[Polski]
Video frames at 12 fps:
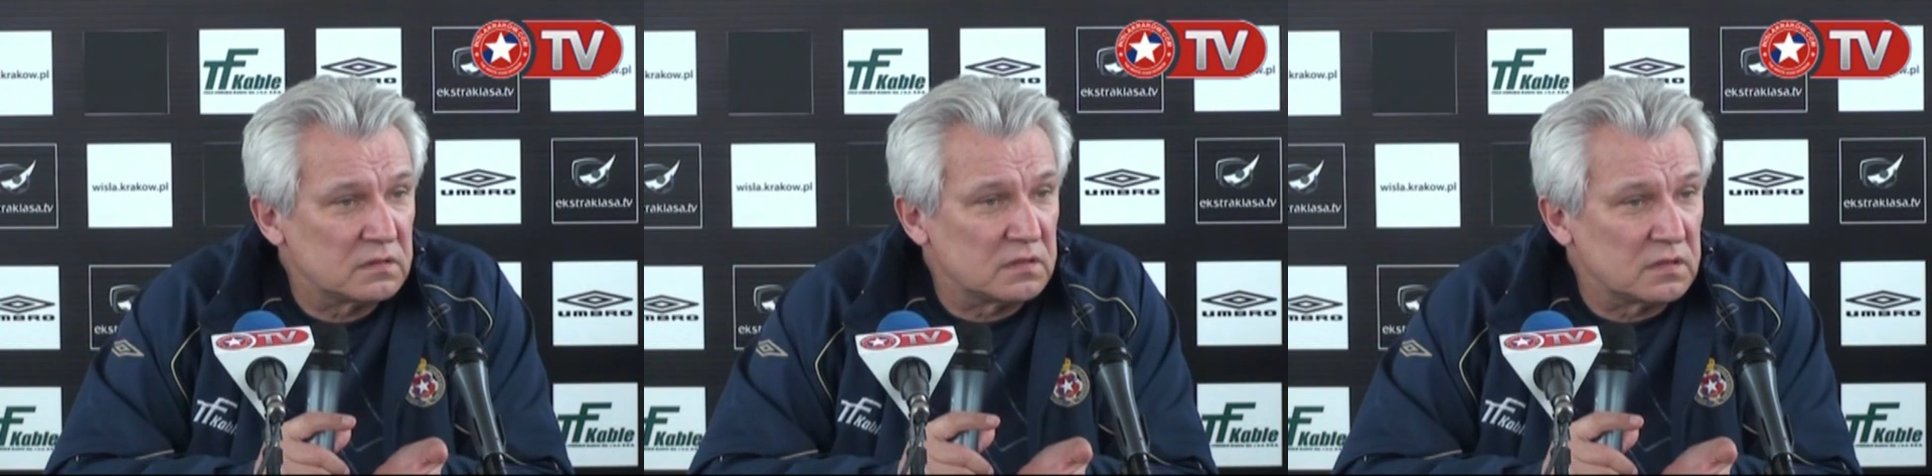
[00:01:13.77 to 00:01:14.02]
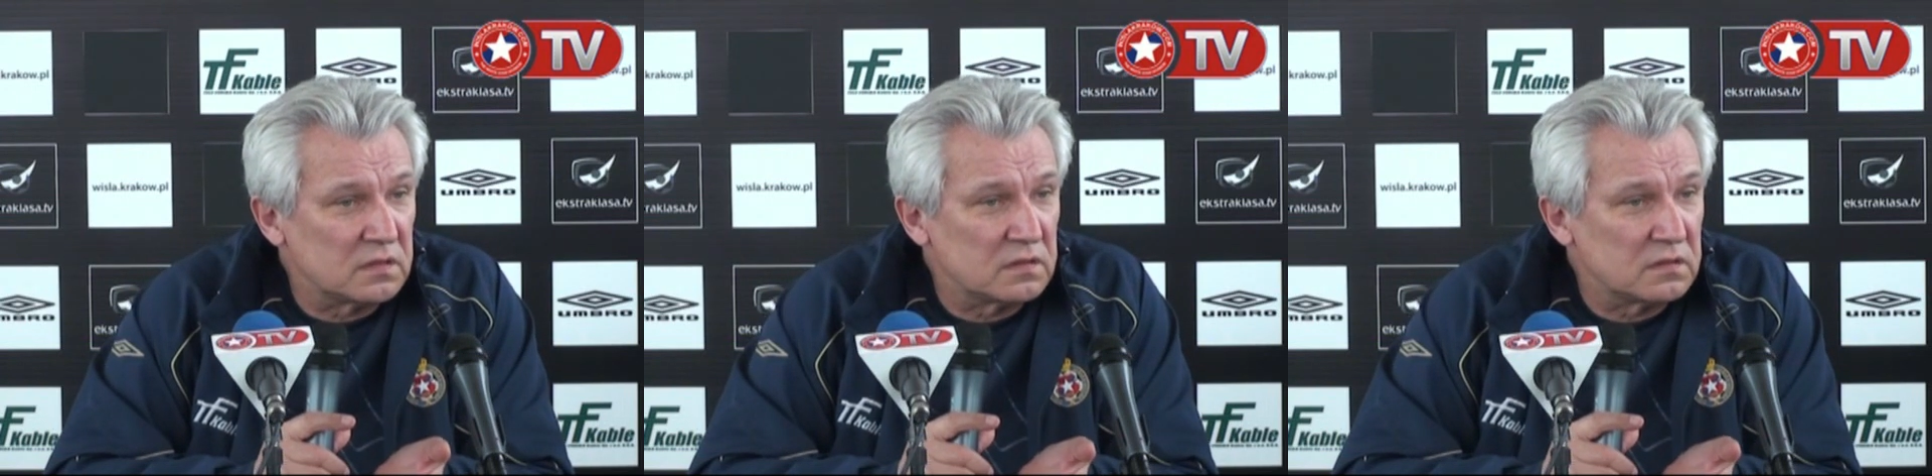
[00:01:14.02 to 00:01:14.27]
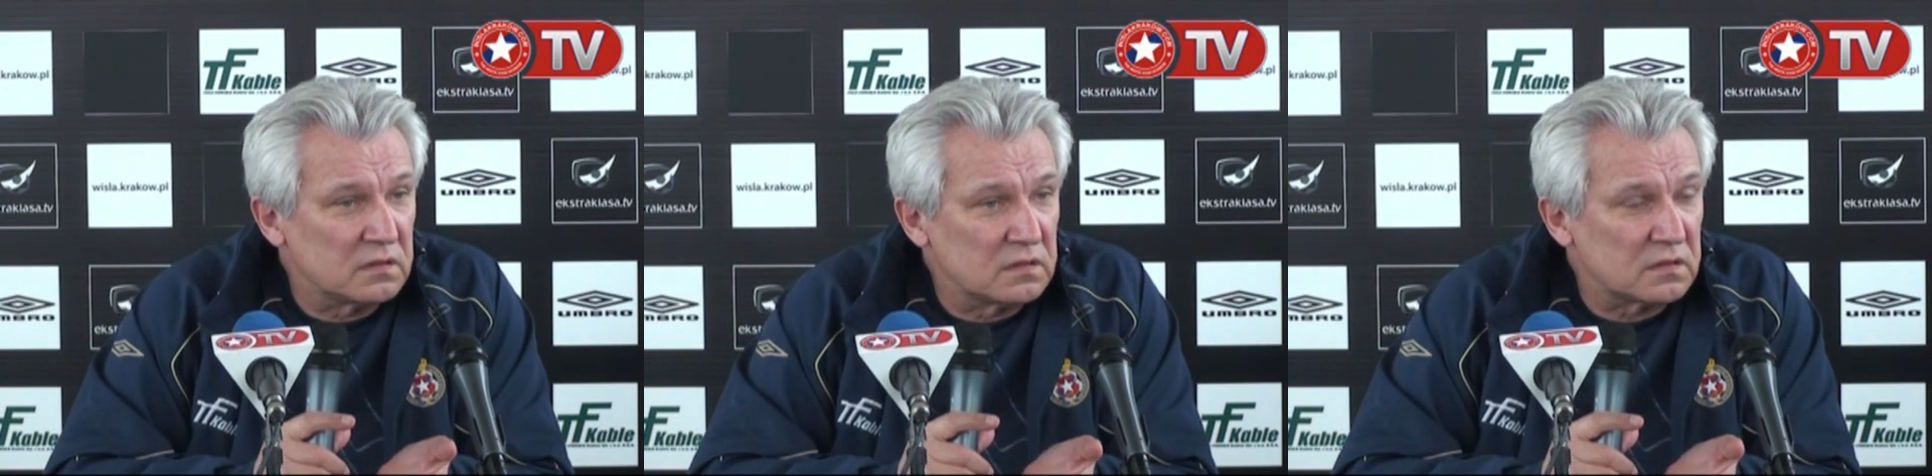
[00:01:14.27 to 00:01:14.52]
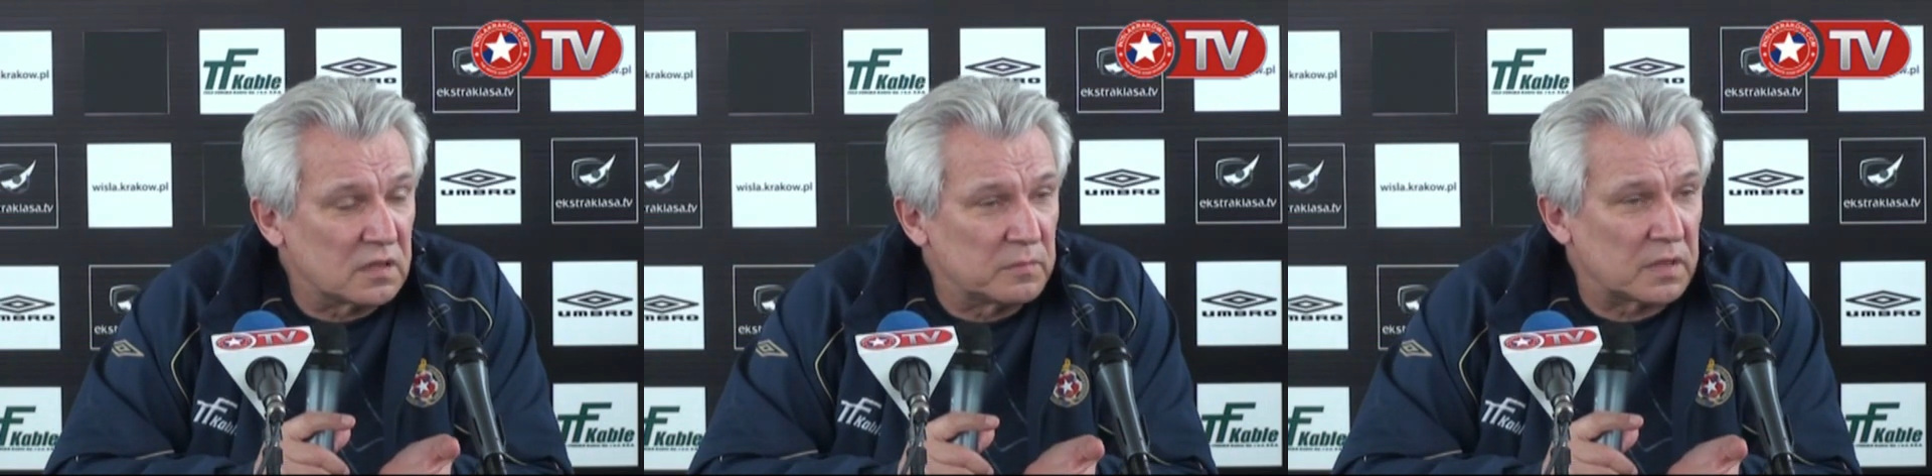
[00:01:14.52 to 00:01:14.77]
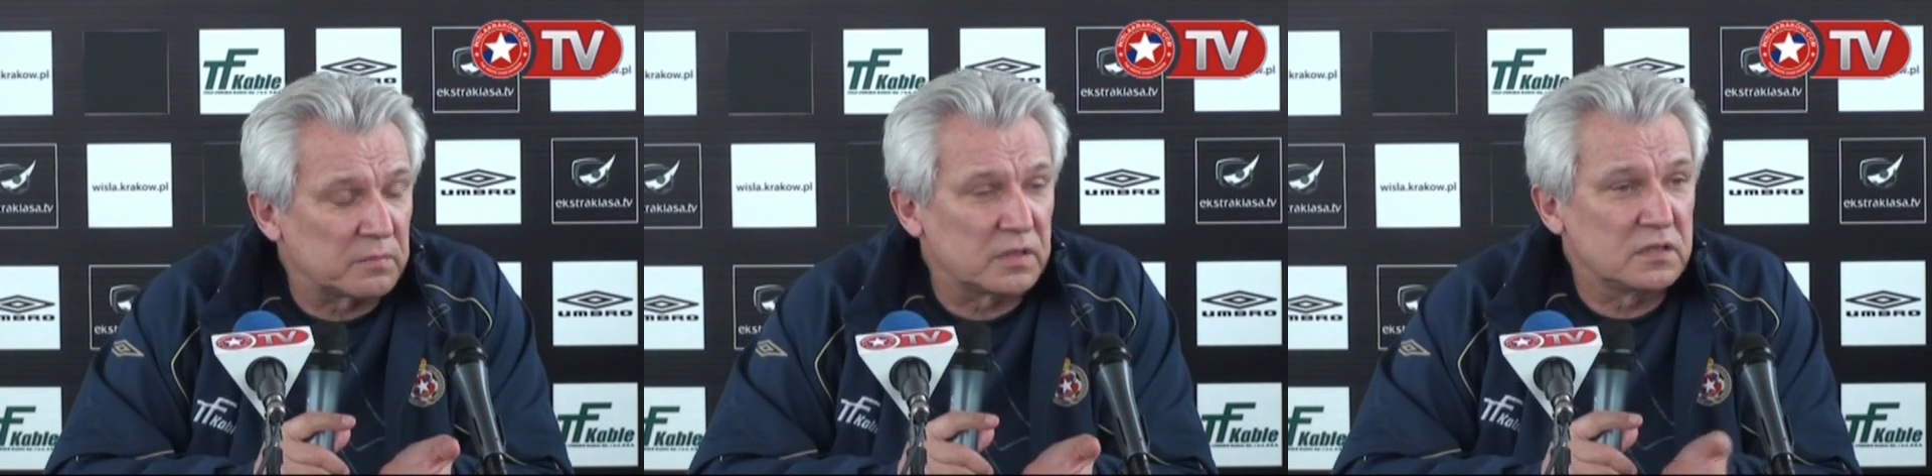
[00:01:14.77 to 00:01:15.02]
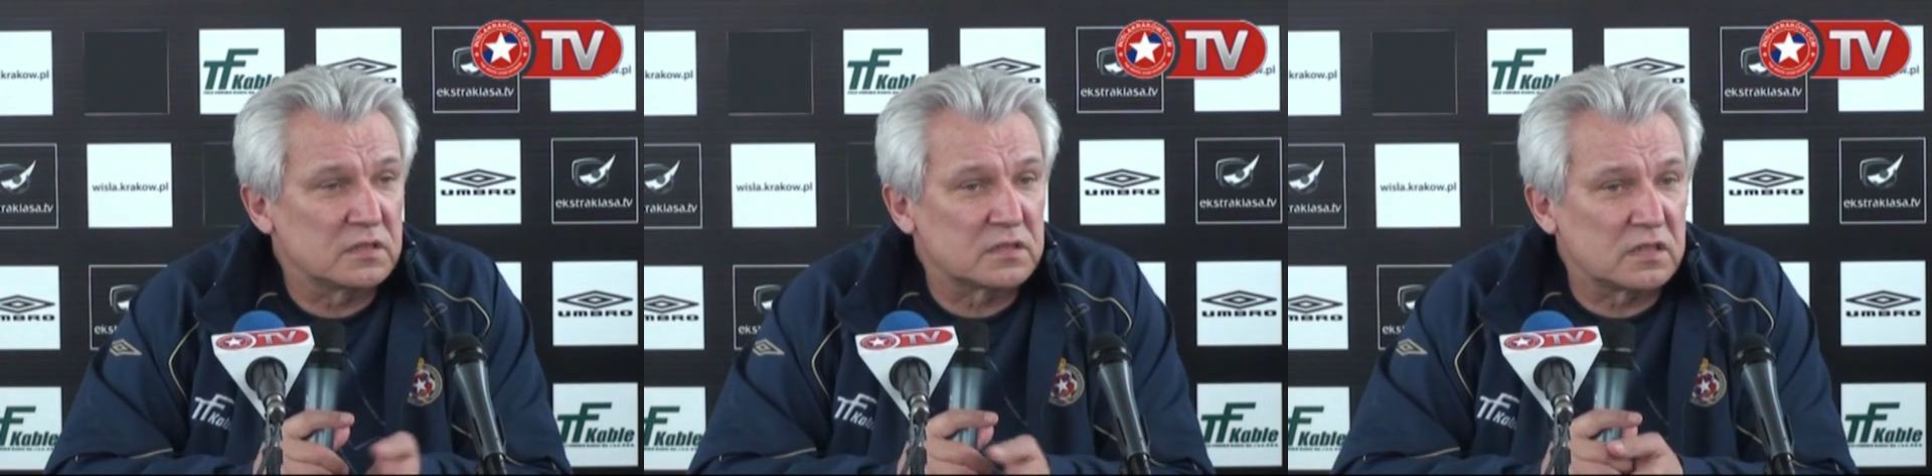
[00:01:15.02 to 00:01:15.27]
nie, nie, tej
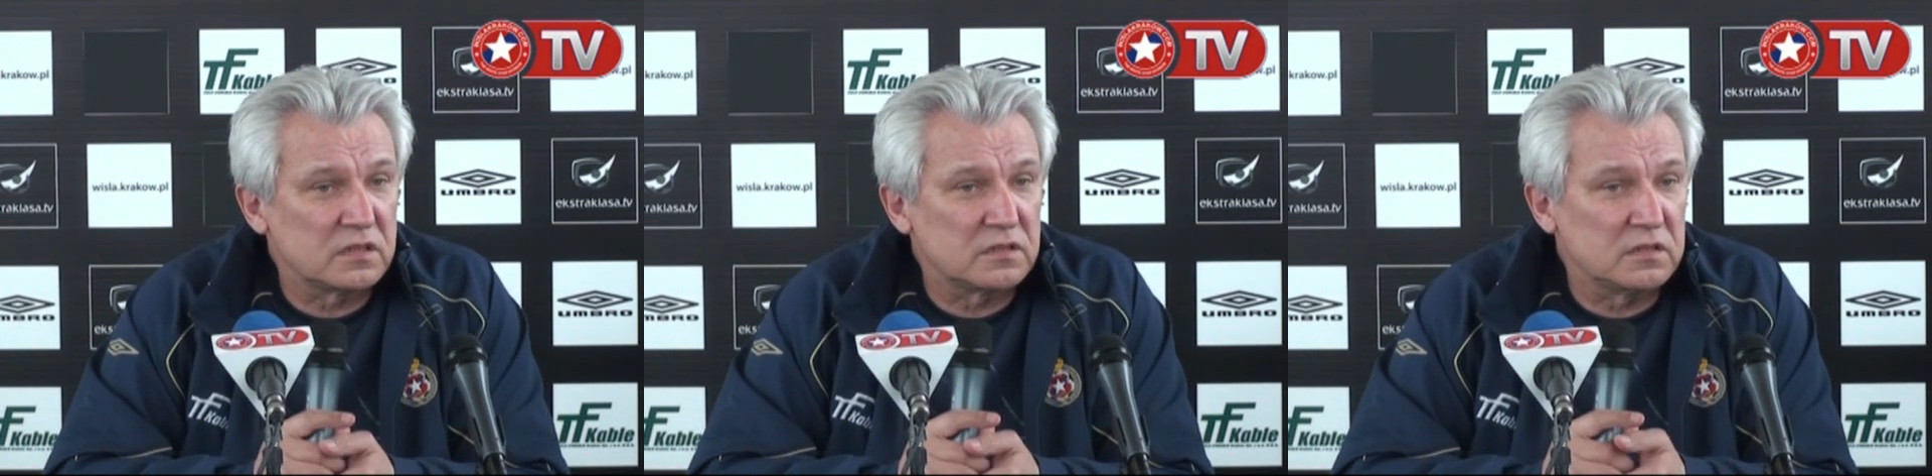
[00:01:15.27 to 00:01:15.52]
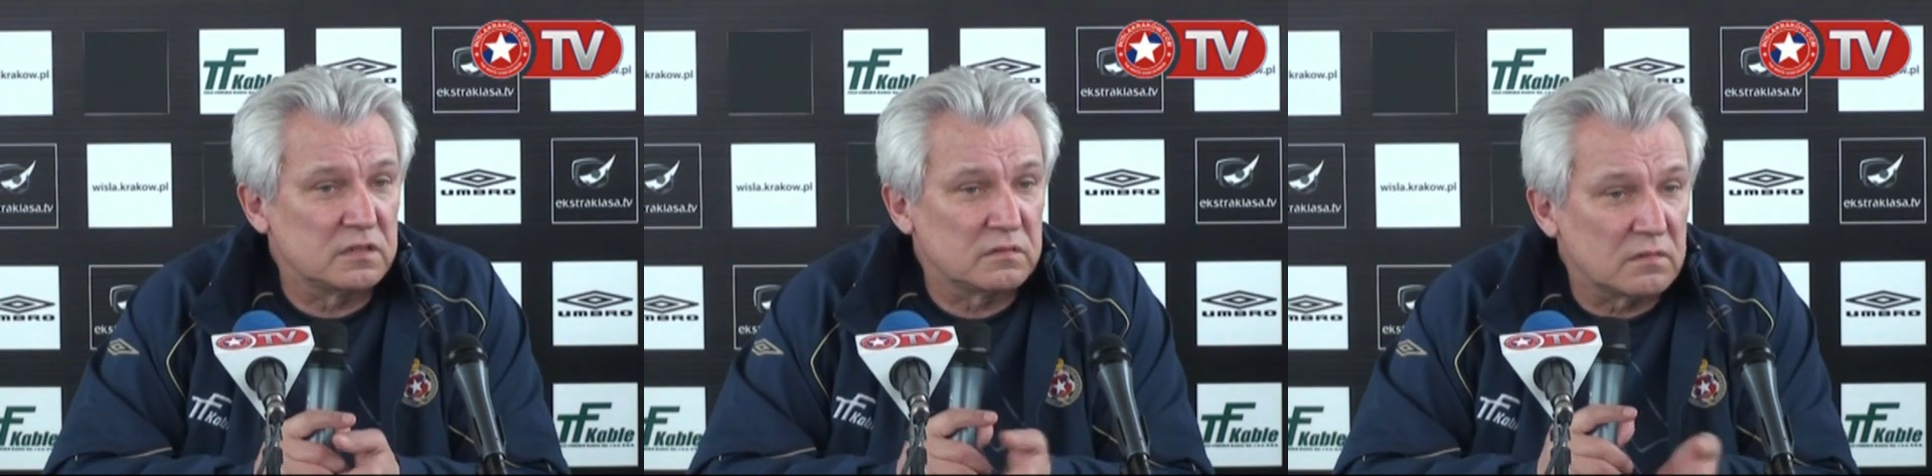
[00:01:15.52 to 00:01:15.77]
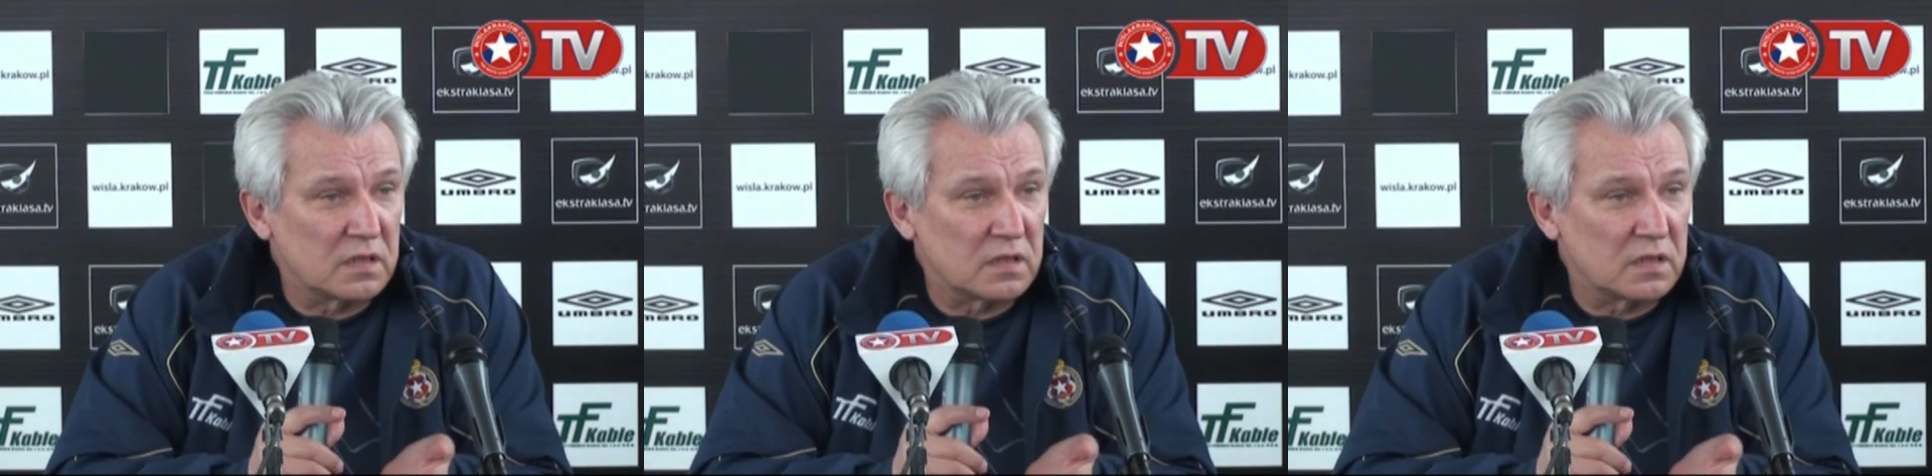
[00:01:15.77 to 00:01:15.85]
bramki nie stracili.